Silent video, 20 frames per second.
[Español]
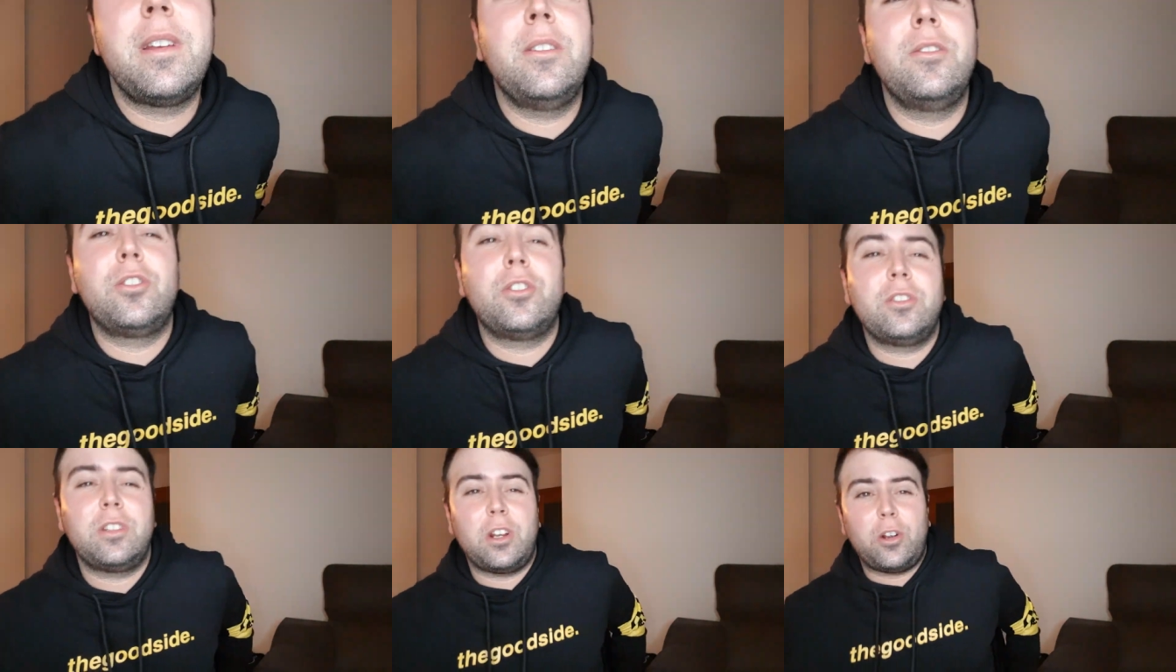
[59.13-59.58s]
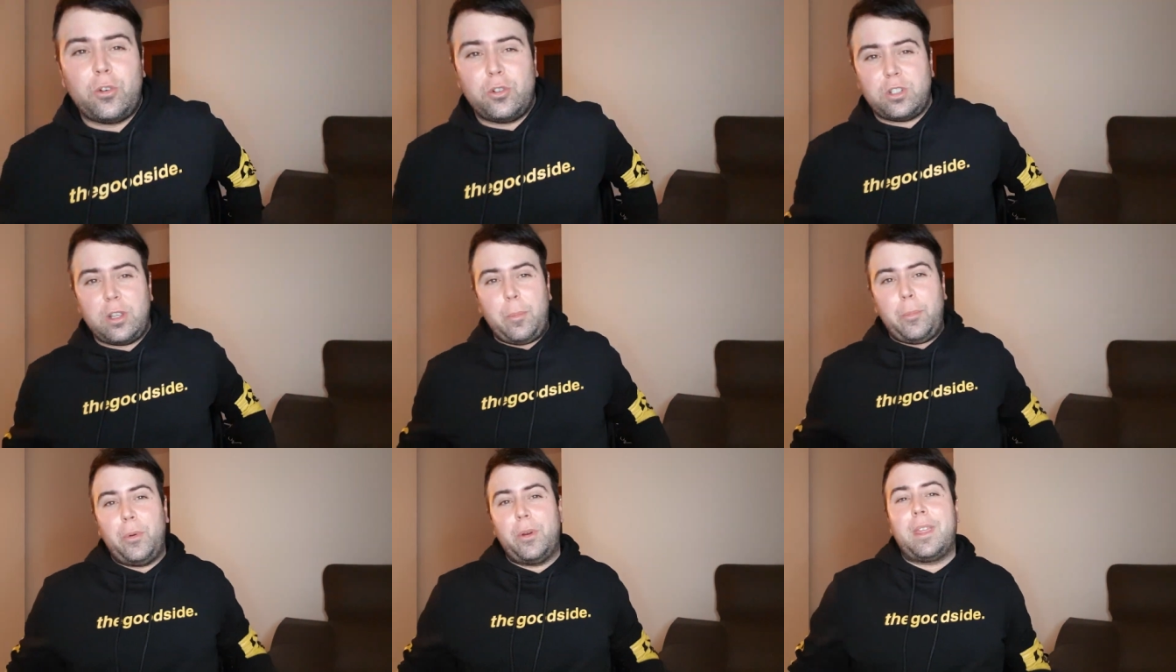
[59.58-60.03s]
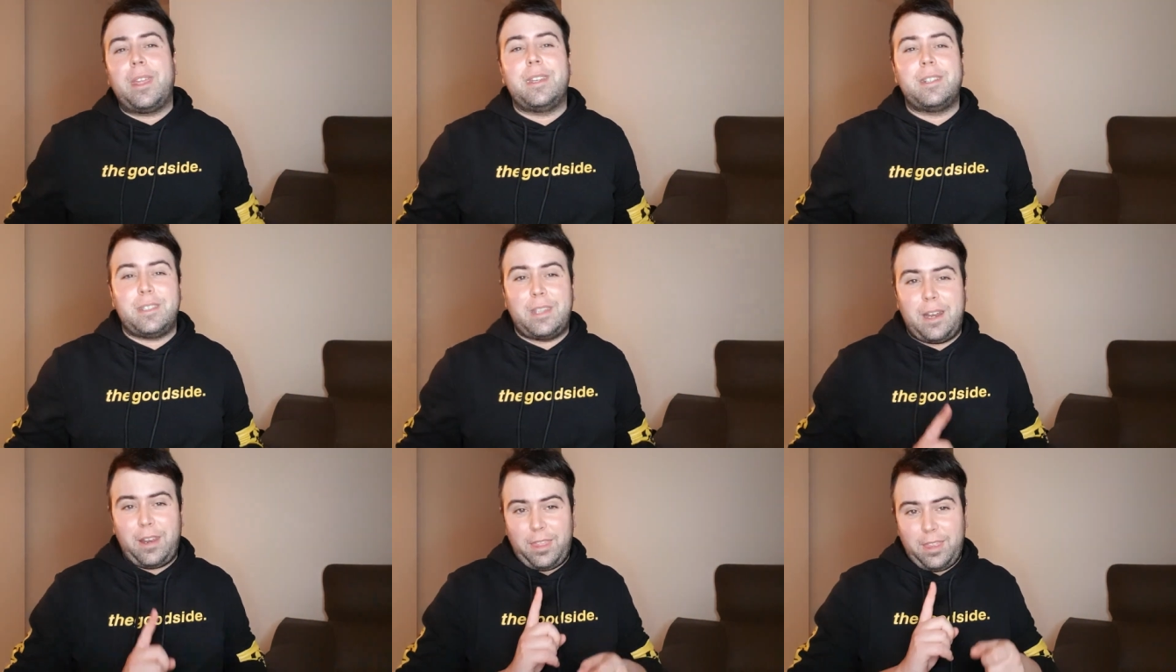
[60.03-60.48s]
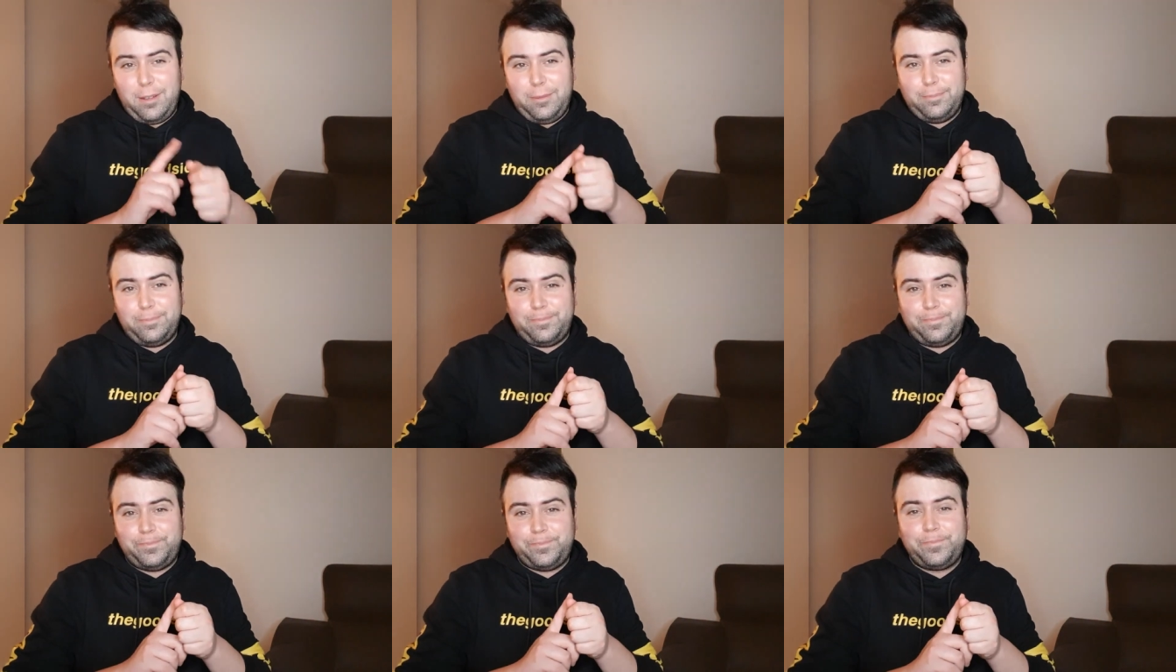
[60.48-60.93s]
entre otras cosas porque es tarde.
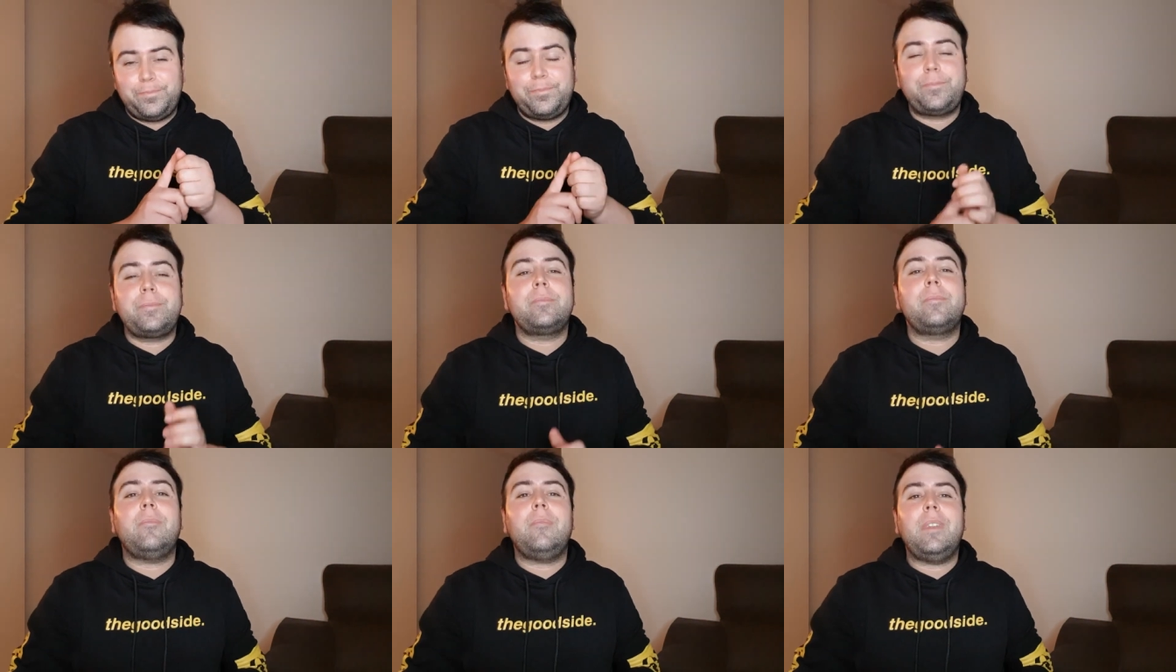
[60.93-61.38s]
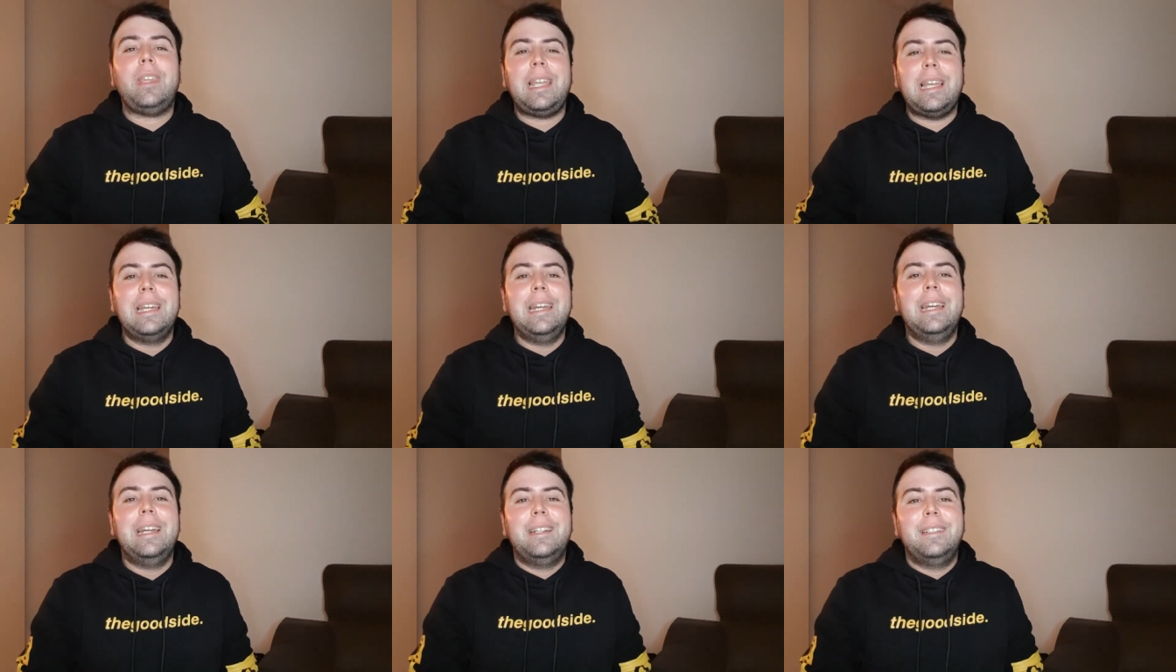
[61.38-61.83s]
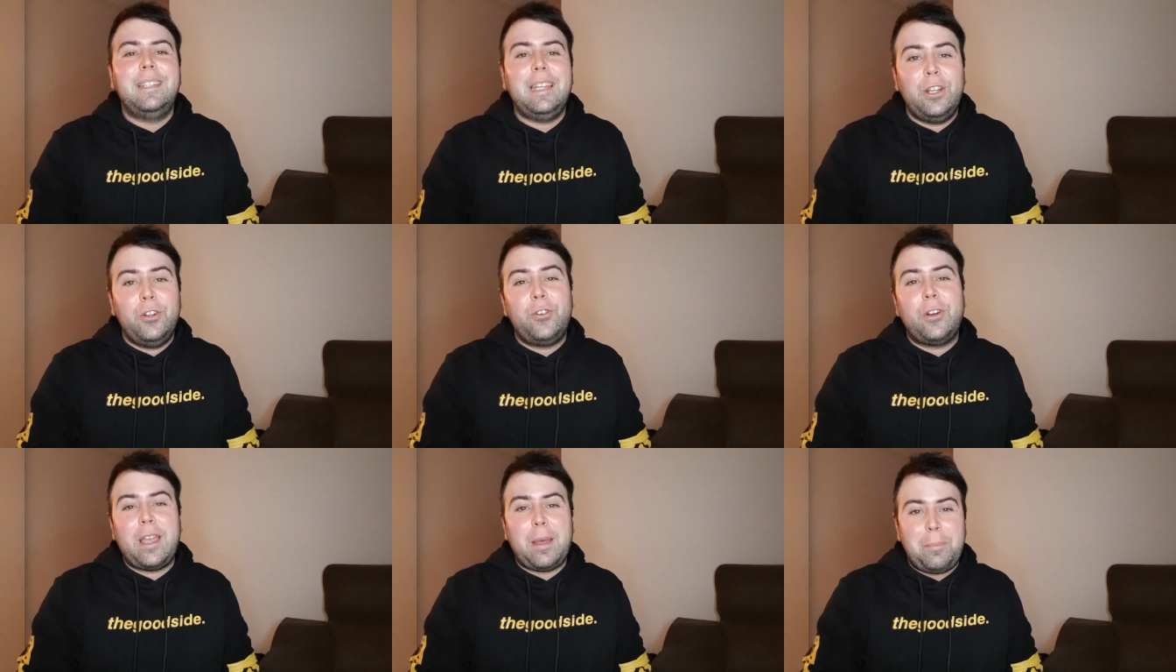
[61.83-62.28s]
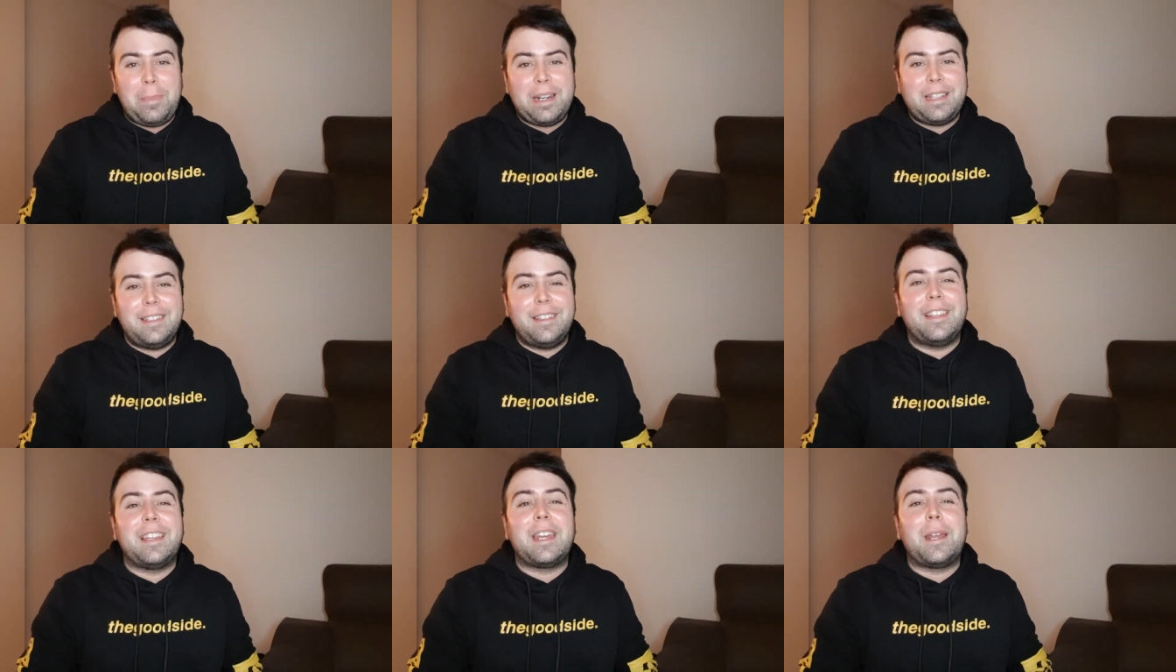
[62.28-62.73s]
Tengo que,
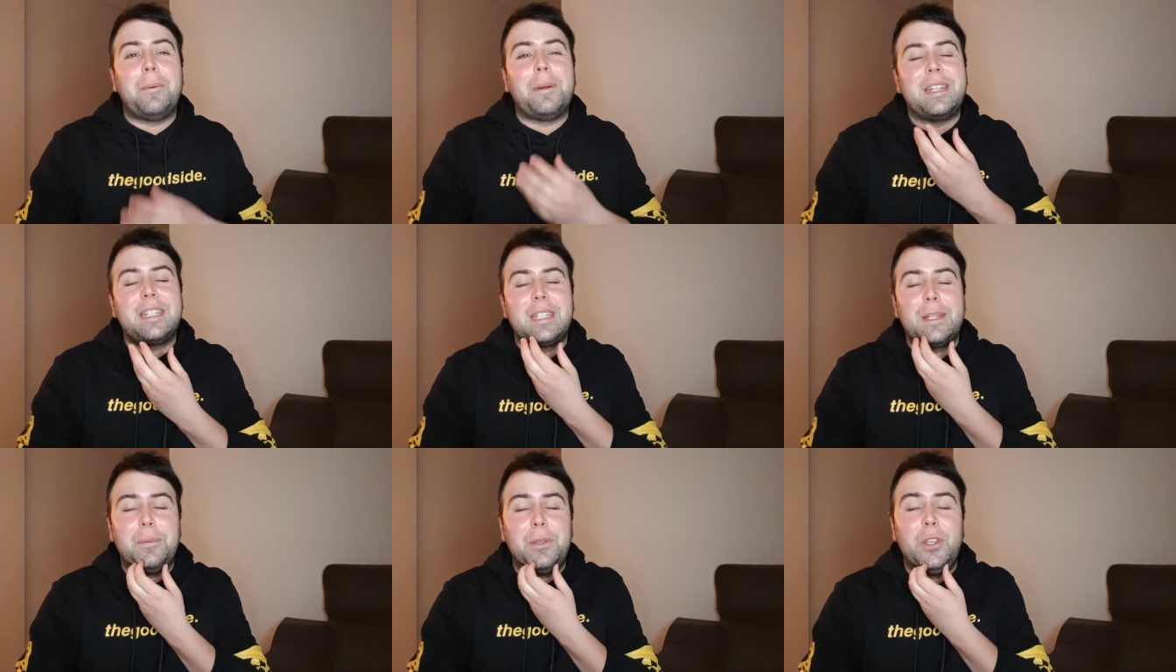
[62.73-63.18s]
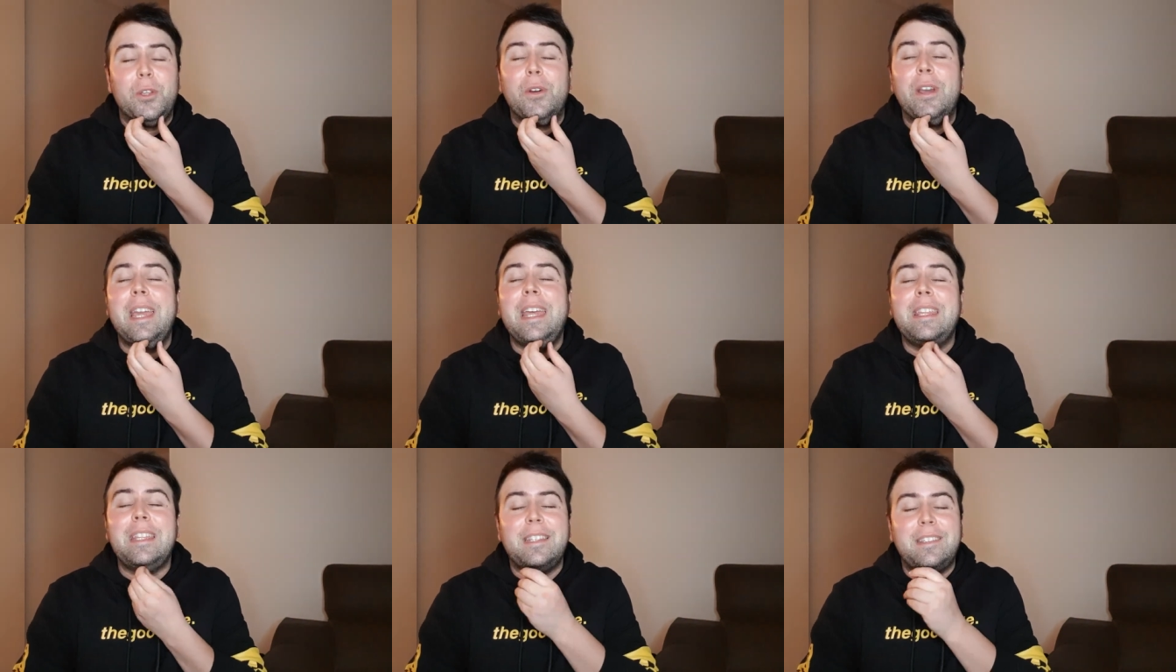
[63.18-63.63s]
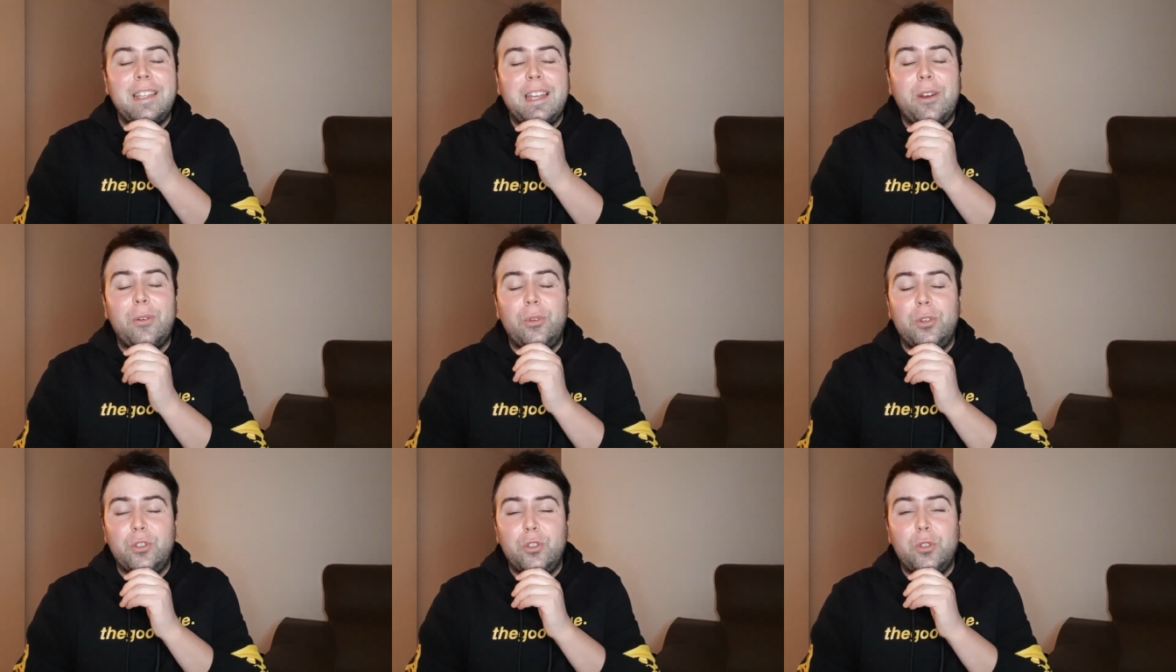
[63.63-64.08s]
aparte de grabar este vídeo, editarlo y